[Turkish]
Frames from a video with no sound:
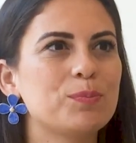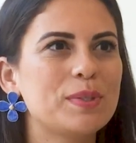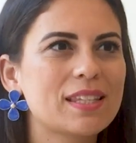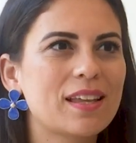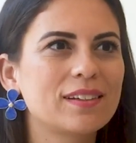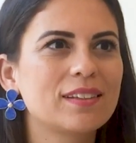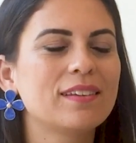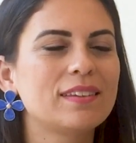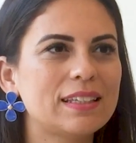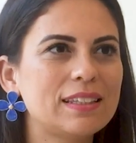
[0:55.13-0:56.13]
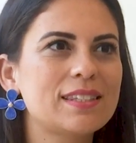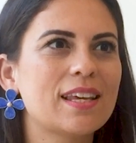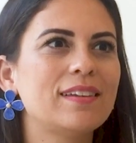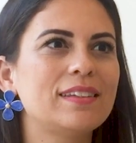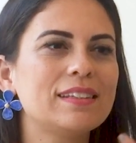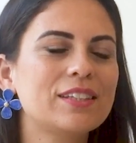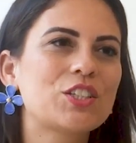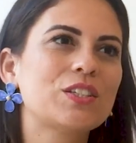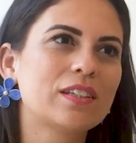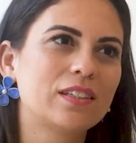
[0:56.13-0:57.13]
bizlerden diyetisyenliğin
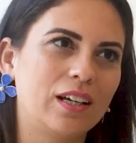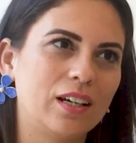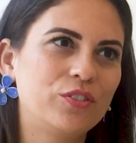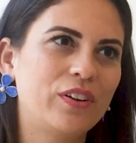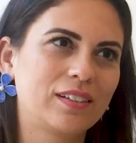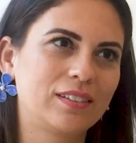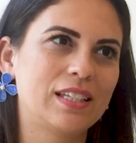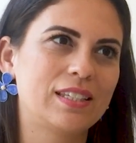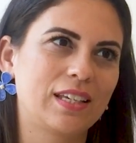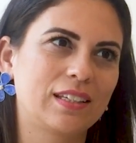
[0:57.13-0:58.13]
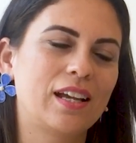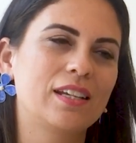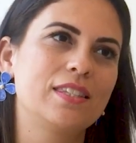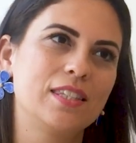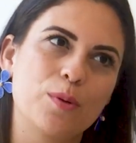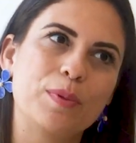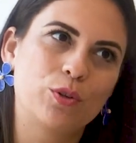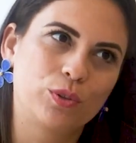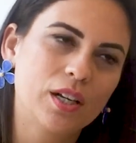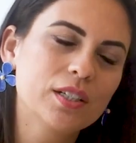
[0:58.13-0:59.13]
dışında da farklı destekler
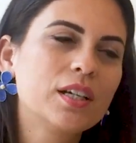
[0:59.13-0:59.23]
isteyebiliyorlar.